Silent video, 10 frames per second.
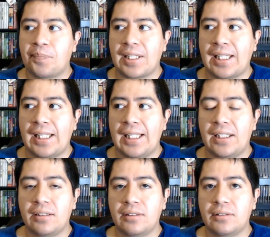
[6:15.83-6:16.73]

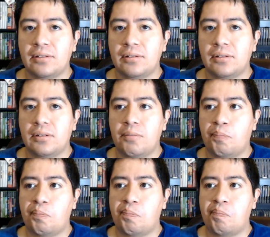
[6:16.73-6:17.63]
que
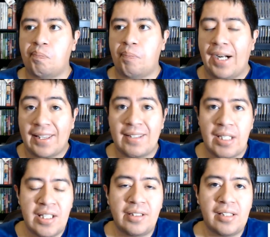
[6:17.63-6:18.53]
para
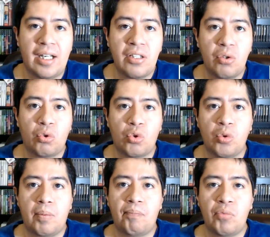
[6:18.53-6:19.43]
iniciar en
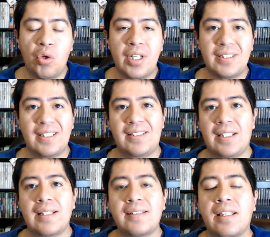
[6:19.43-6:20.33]
YouTube no
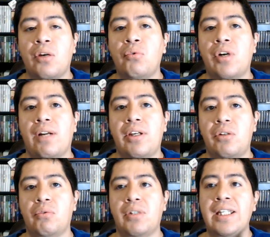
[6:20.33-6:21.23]
necesitas tener un
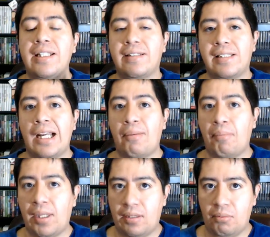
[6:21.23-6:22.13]
revenue
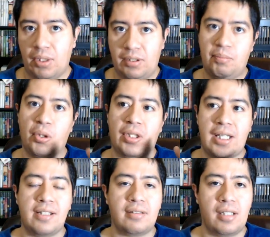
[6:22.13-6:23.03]
inicialmente, y voy a decir por qué
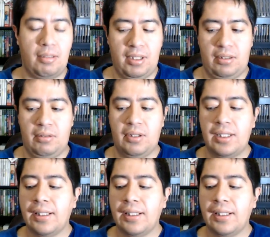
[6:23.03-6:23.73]
inicialmente, ¿ok?